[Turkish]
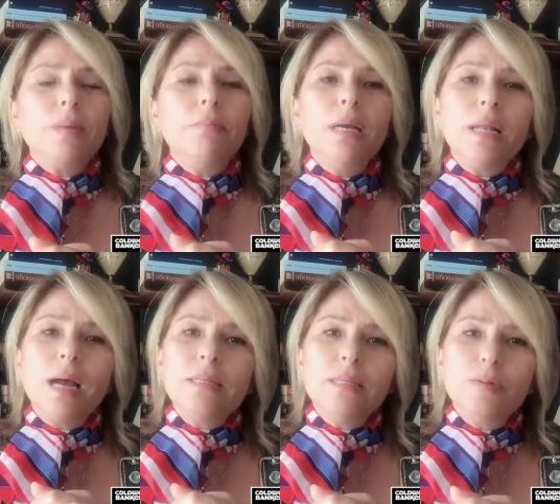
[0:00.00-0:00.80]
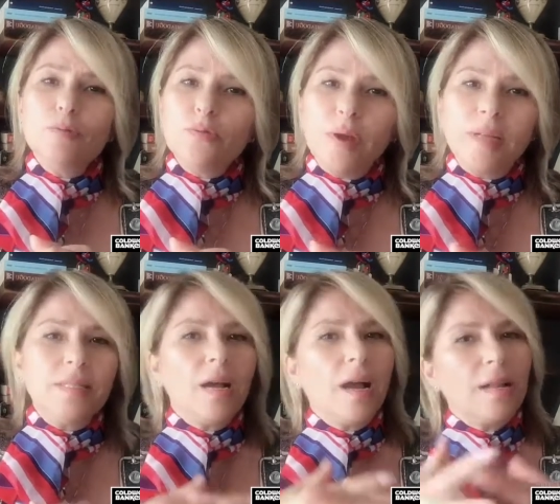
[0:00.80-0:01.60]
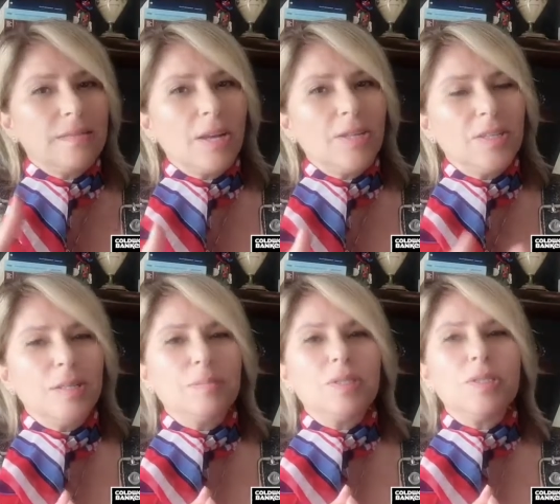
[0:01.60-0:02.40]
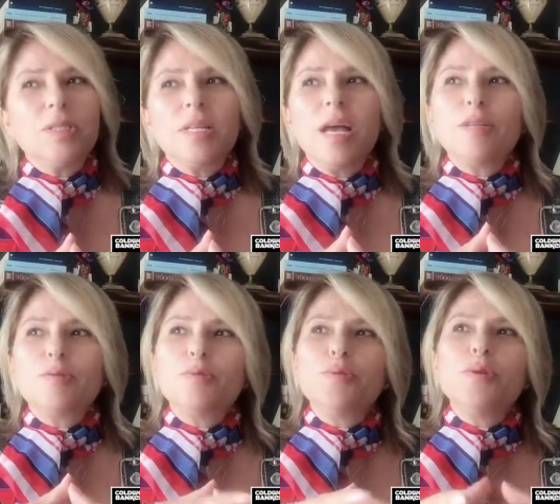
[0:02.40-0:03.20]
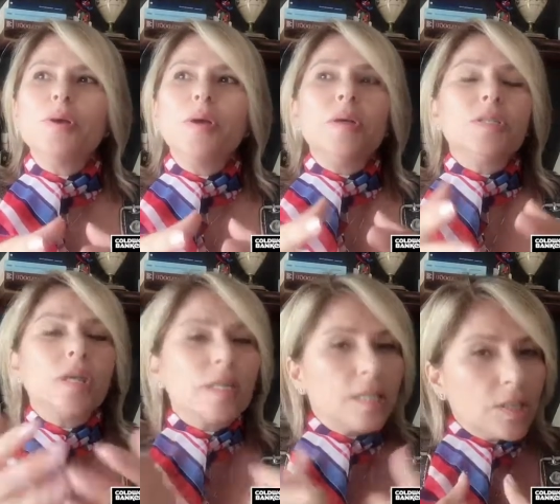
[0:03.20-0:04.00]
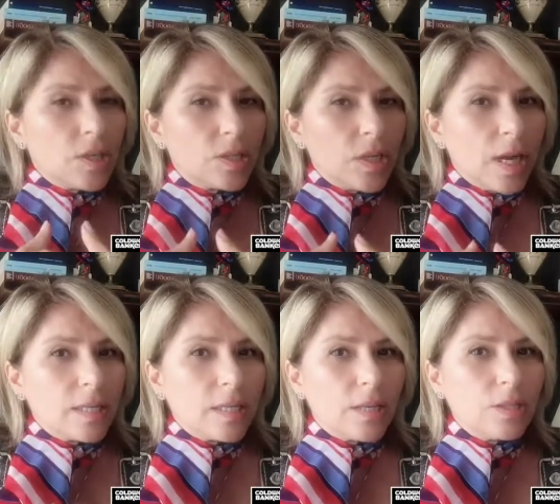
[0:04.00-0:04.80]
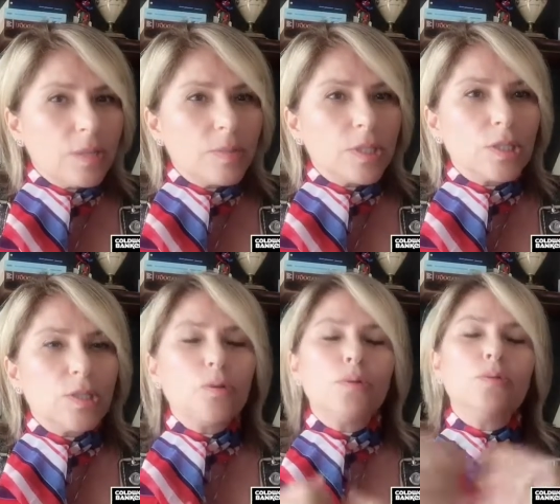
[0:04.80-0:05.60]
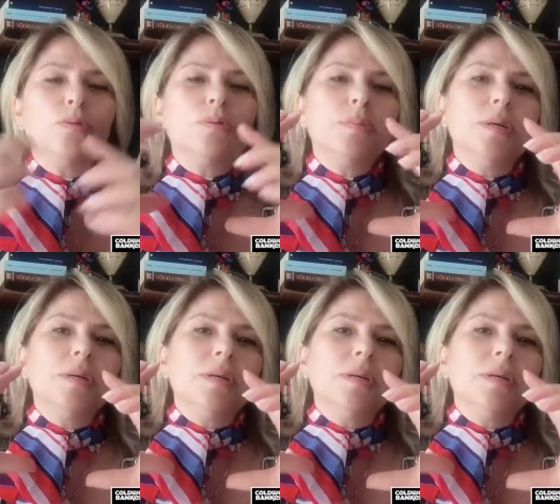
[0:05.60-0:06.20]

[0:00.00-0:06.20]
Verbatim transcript: Beyler lütfen sakal tıraşlarımız işte yaz günü şehirde çalışan arkadaşlarımız için söylüyorum.